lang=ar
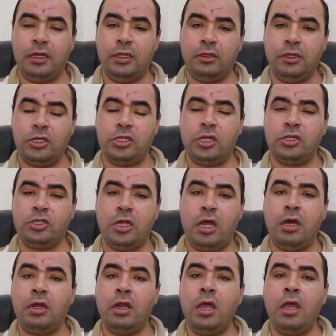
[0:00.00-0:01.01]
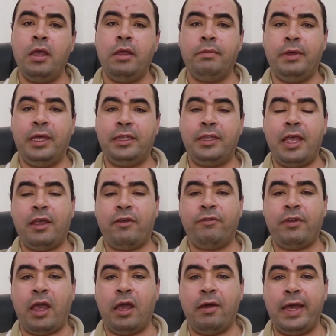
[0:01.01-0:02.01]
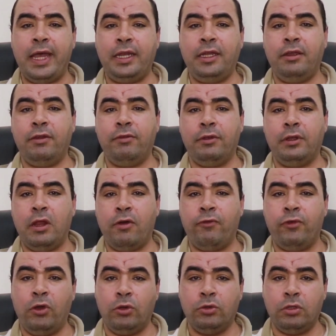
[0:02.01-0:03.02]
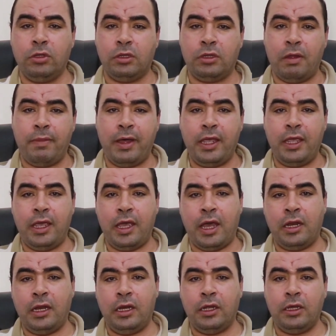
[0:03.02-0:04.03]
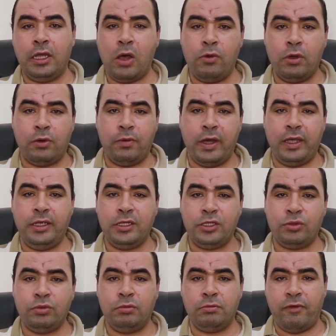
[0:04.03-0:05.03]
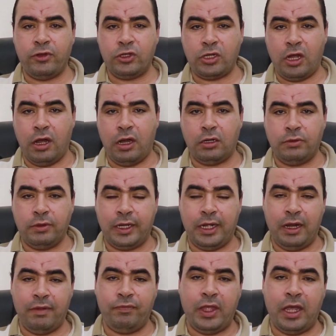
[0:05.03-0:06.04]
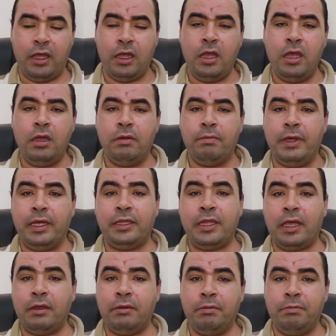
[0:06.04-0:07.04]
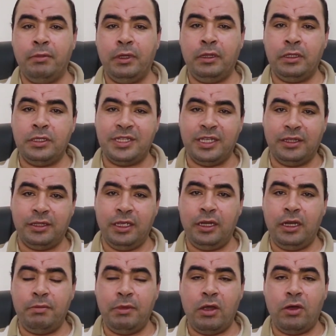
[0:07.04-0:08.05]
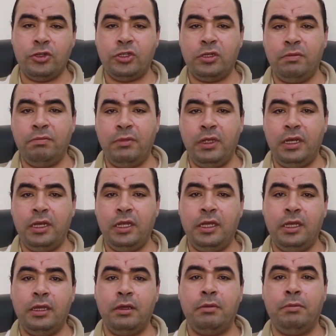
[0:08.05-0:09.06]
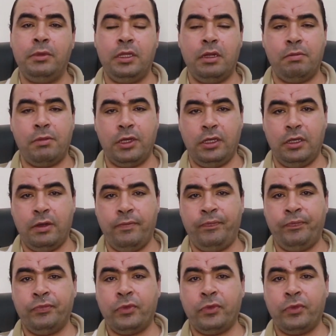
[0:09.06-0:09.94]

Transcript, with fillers: ل 12 شهر بيحتاج في حوالي لو في الحدود الطبيعيه يعني الجو كويس ومفيش حر والكلام ده بيحتاج من 60 ل 120 ملي من الميه